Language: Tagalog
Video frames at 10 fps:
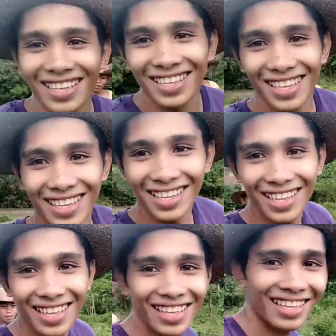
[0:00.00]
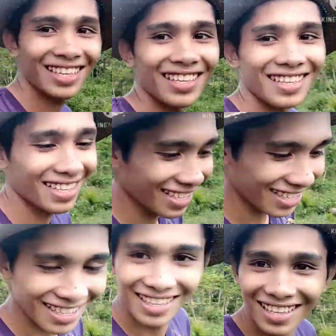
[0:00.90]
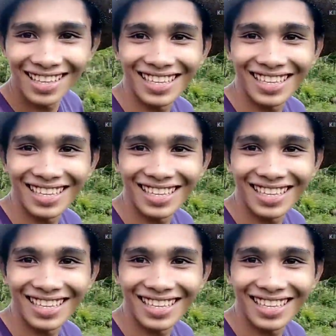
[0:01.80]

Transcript: Mag-level 5, may hingal na ako.